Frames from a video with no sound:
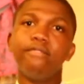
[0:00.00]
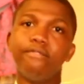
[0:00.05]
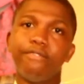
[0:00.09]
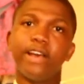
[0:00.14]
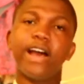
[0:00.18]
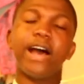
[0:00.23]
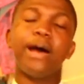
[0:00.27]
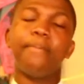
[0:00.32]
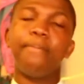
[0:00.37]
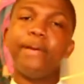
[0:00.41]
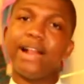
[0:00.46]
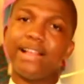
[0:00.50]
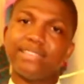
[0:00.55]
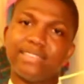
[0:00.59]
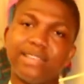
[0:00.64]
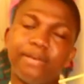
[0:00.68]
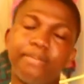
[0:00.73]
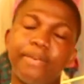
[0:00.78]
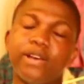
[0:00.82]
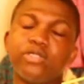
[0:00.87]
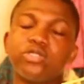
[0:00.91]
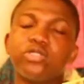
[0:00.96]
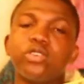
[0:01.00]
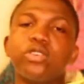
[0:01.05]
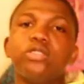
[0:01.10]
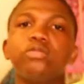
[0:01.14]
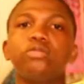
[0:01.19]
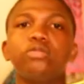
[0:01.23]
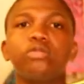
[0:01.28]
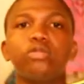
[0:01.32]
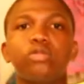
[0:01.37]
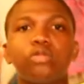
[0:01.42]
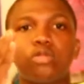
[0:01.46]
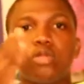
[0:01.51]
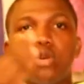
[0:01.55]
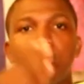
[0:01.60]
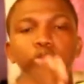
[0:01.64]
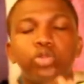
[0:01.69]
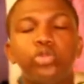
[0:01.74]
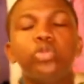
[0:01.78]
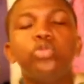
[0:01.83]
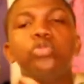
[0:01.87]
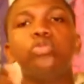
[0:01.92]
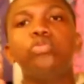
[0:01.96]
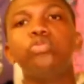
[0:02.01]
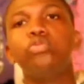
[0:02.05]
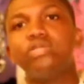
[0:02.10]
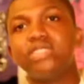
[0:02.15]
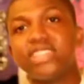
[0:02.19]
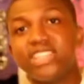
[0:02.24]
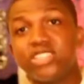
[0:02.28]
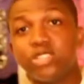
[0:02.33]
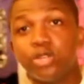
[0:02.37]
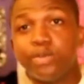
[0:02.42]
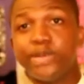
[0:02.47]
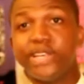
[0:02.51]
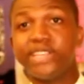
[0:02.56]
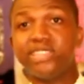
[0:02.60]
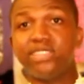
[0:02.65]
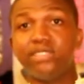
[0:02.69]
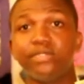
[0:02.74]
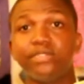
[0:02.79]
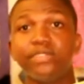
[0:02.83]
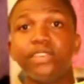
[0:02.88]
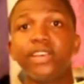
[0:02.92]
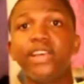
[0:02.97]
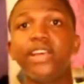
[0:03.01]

faire appel à ces personnes compte tenu de ses objectifs.